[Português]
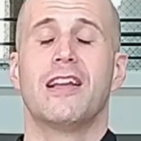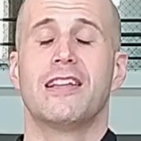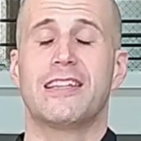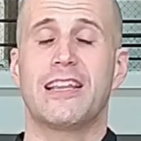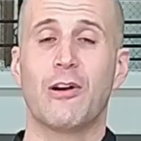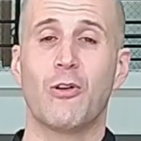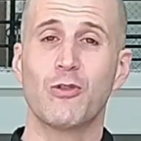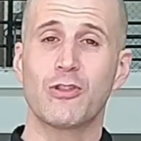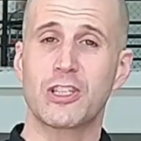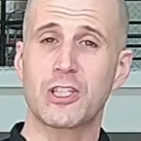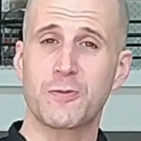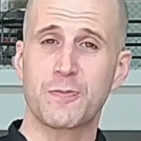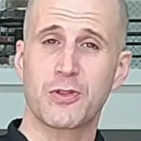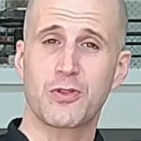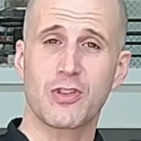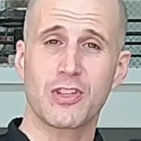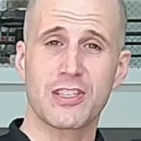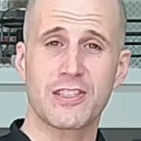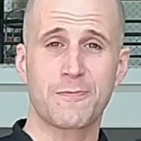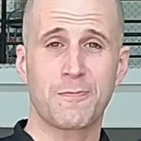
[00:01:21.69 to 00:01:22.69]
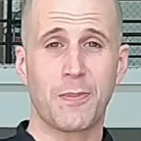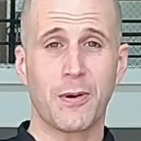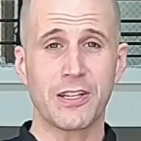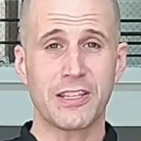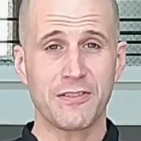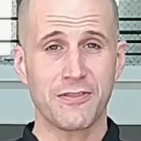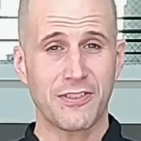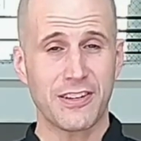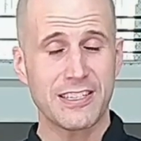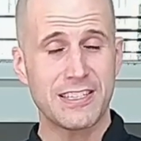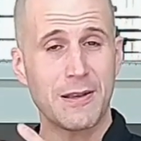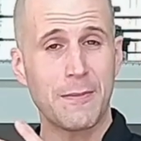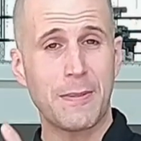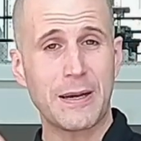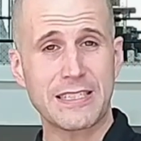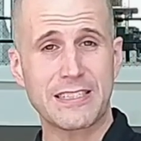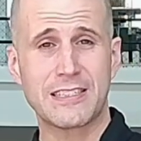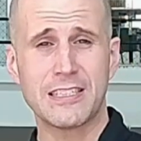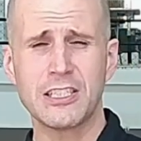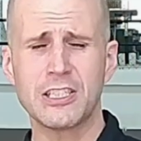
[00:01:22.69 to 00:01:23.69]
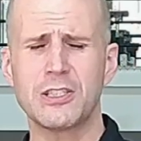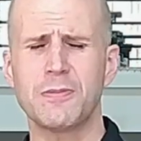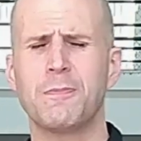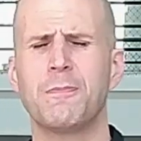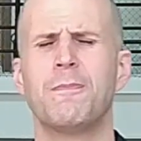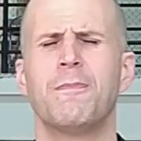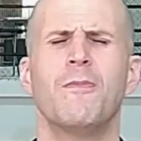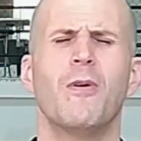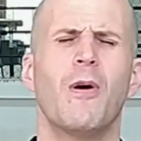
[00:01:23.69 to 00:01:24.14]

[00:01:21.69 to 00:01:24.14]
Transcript: Tem outras pessoas que podem fazer bastante